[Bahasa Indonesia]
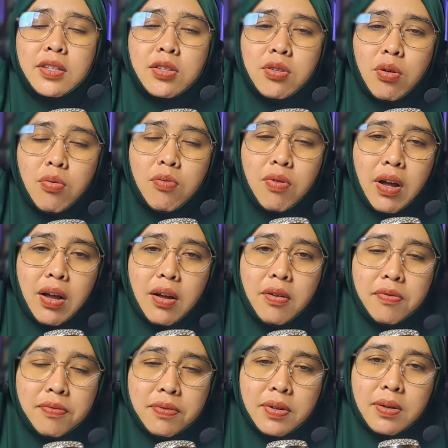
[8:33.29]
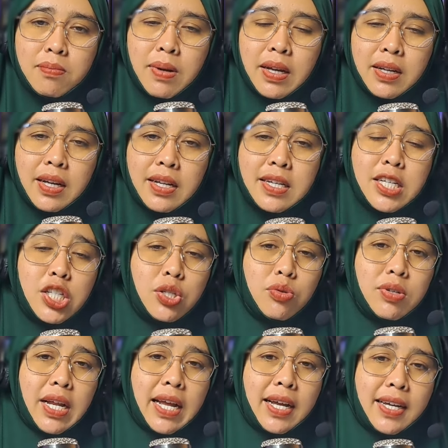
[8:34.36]
tawaf maka
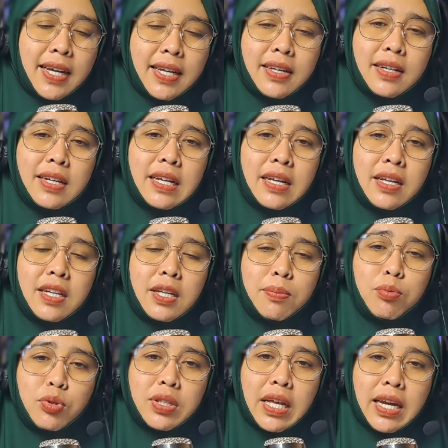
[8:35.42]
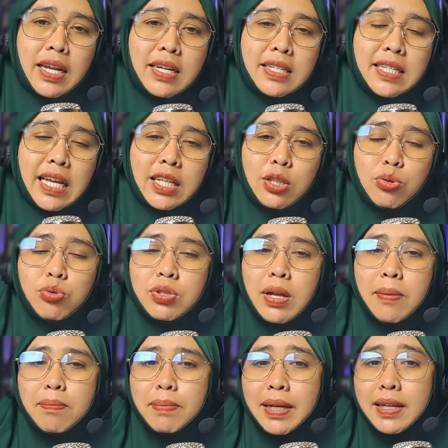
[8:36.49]
disunahkan di putaran 1
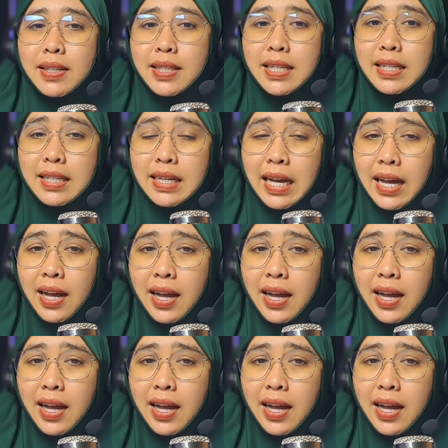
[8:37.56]
sampai 3